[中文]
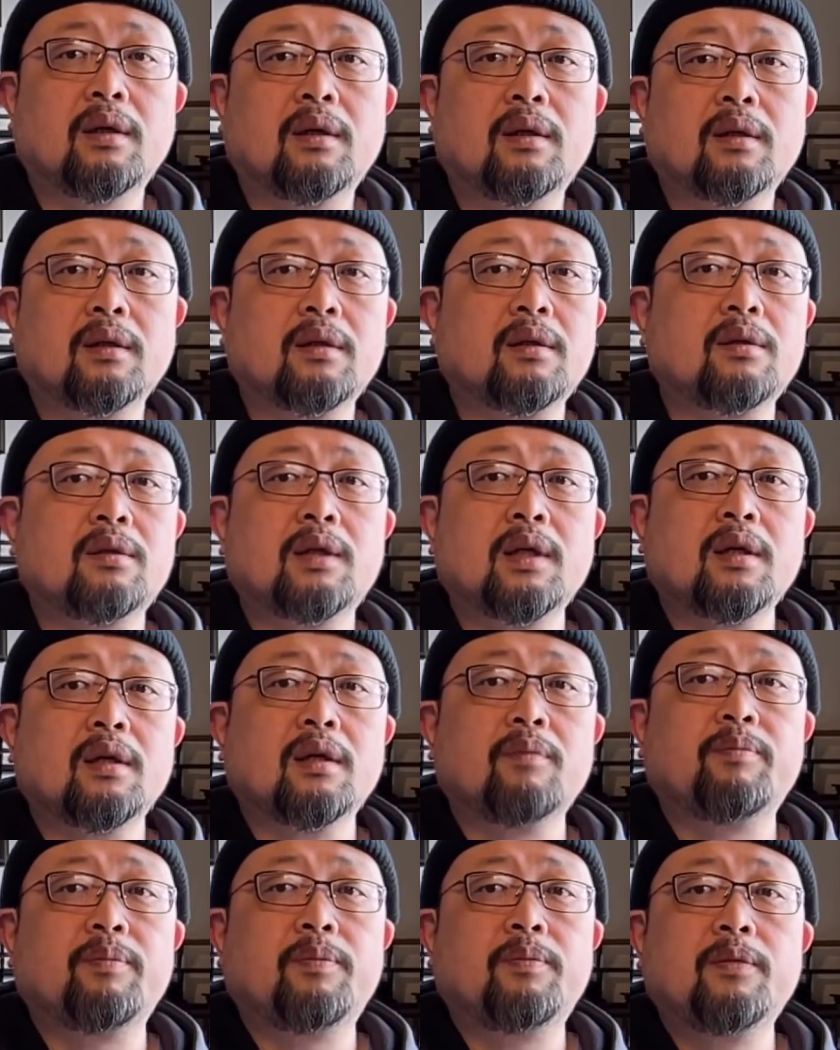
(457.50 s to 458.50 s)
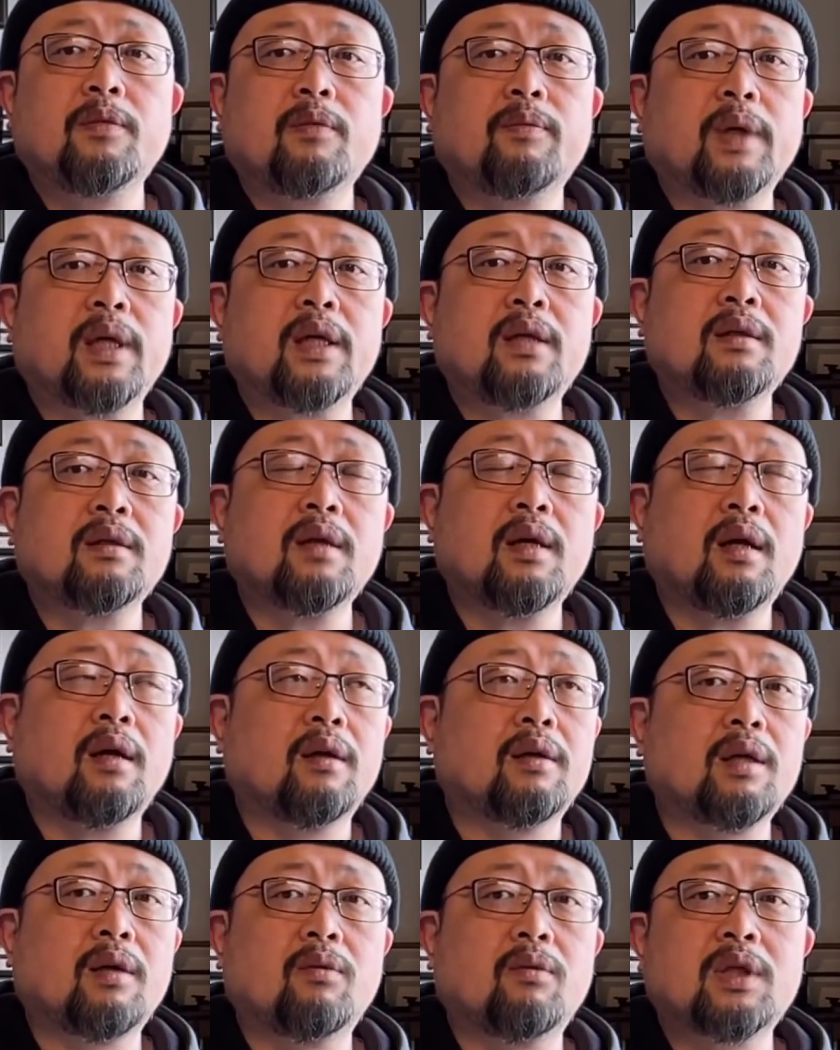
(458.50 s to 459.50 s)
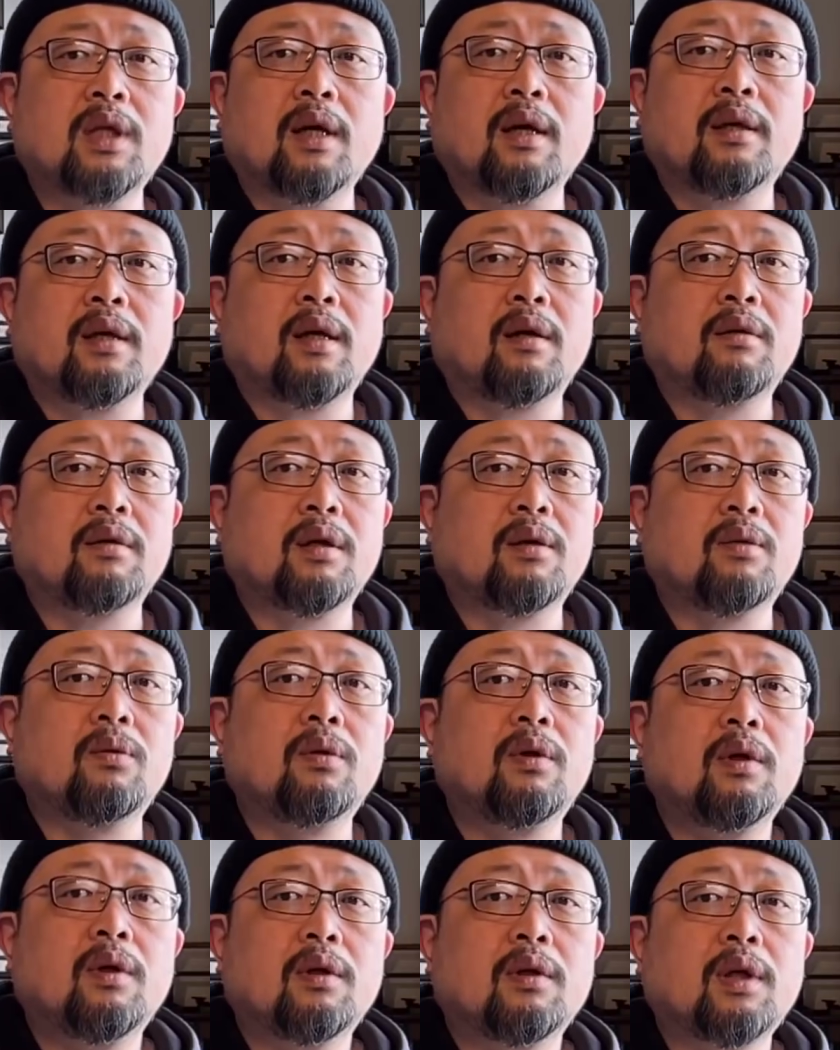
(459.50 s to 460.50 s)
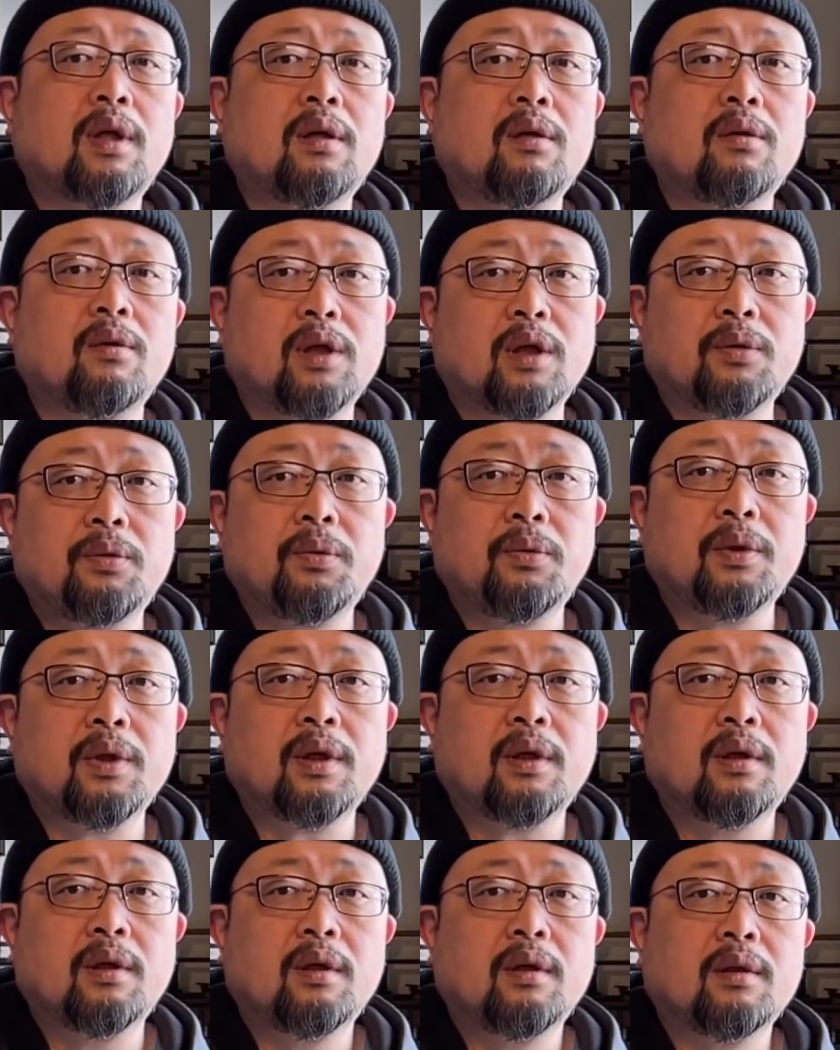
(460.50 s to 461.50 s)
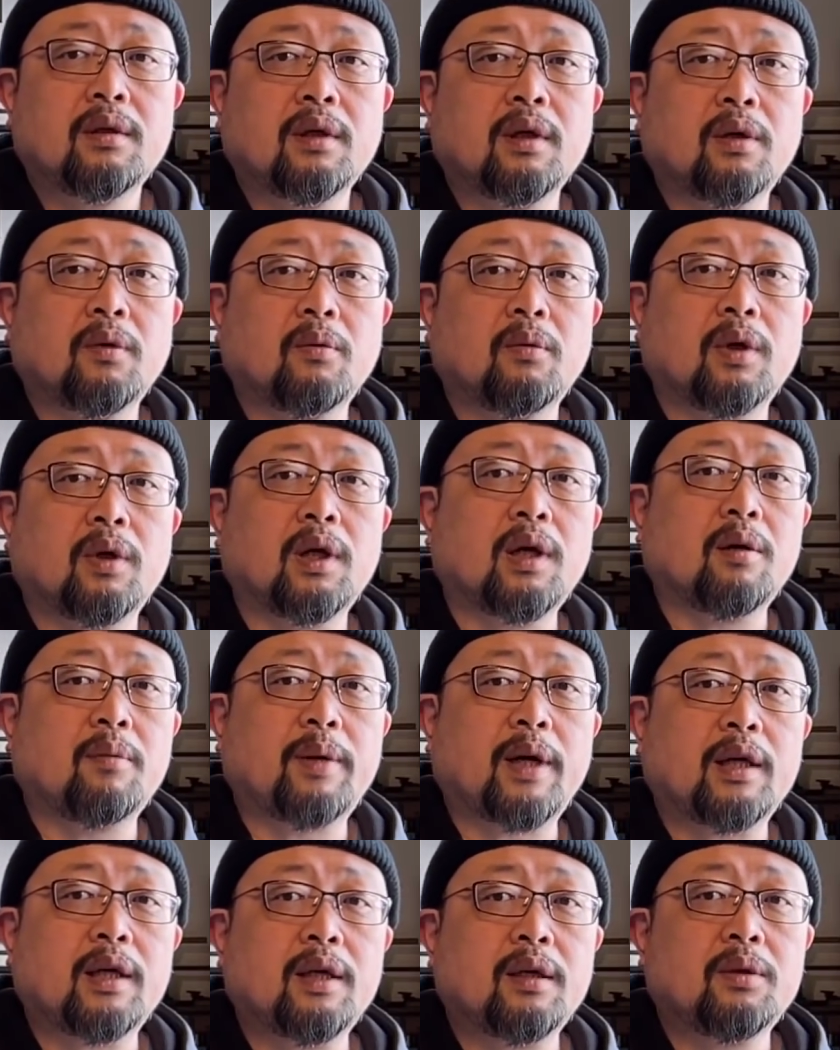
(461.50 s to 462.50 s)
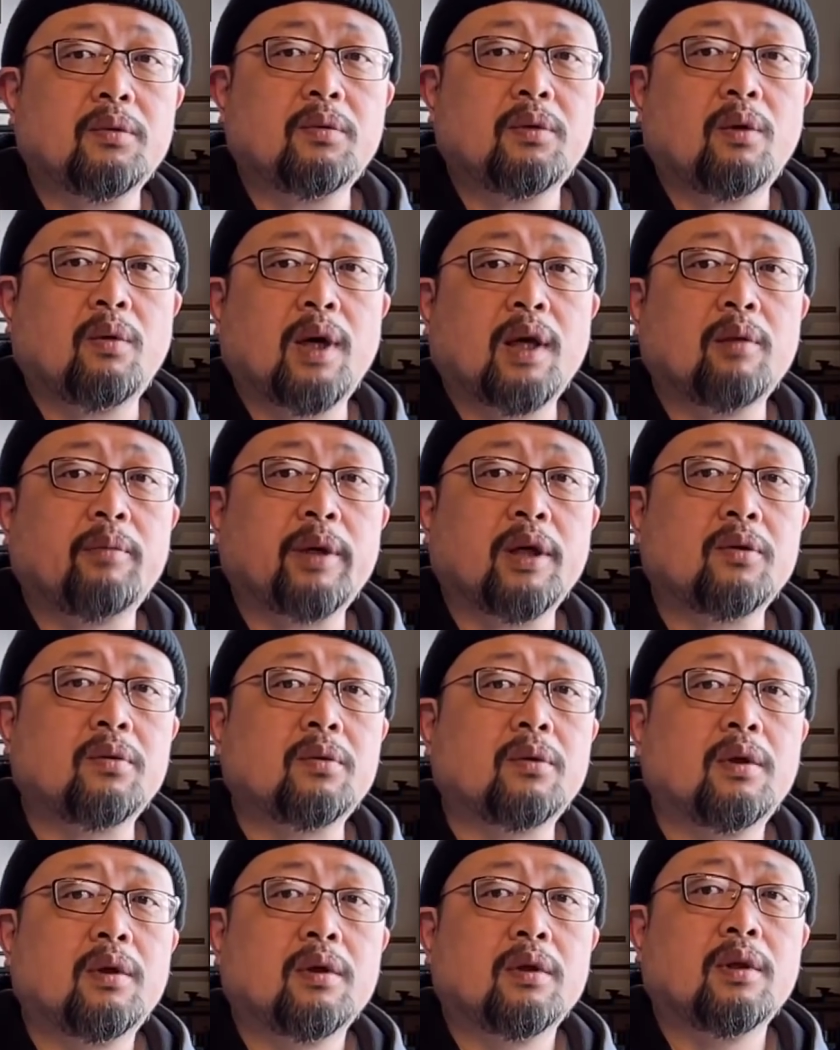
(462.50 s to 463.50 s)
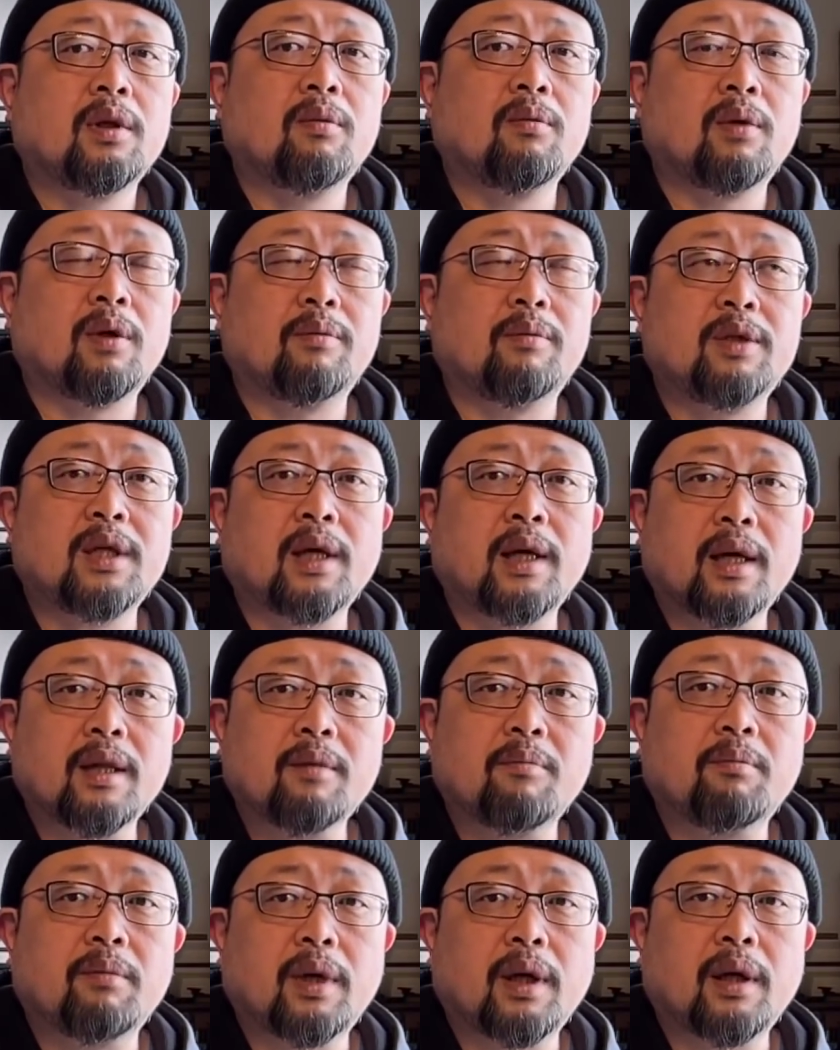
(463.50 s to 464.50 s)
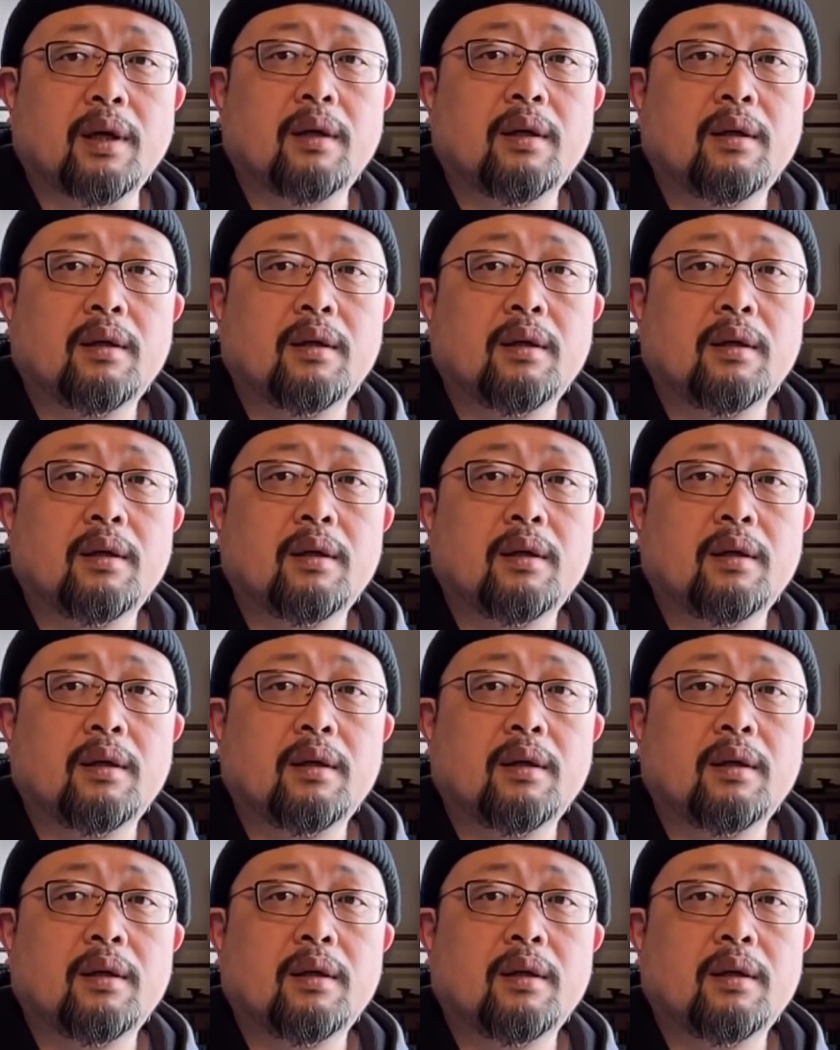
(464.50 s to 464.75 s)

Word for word: 的，这个北京的养老账户、上海的养老账户它是有盈余的。那我要把这个东西划到别处，那我们将来怎么办？